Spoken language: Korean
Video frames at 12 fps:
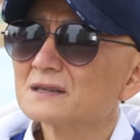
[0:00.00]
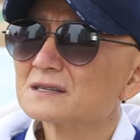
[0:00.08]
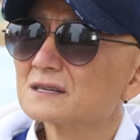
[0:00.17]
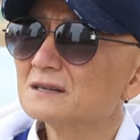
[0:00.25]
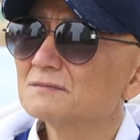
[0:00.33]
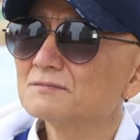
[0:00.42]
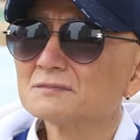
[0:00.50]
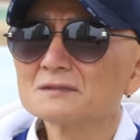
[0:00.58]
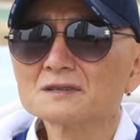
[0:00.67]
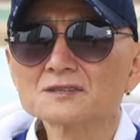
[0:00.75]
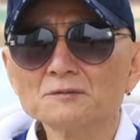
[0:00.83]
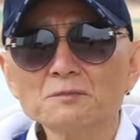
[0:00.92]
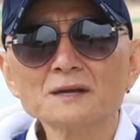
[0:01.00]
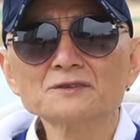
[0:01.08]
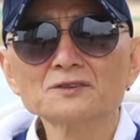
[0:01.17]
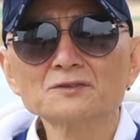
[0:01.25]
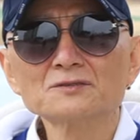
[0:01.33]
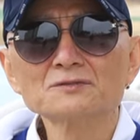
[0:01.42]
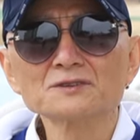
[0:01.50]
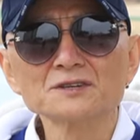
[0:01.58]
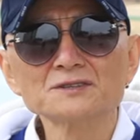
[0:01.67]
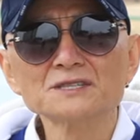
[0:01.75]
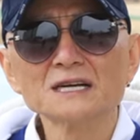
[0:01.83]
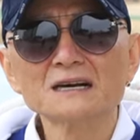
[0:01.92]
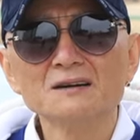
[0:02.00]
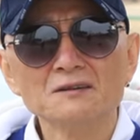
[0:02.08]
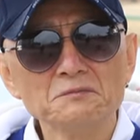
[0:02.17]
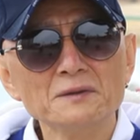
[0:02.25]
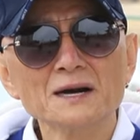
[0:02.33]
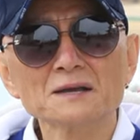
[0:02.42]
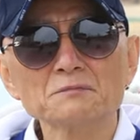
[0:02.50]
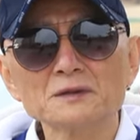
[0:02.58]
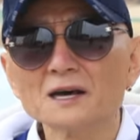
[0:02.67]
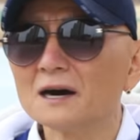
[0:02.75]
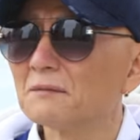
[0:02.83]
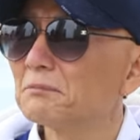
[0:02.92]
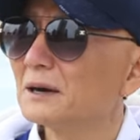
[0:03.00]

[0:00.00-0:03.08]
지금 전반적으로 경제가 엉망입니다.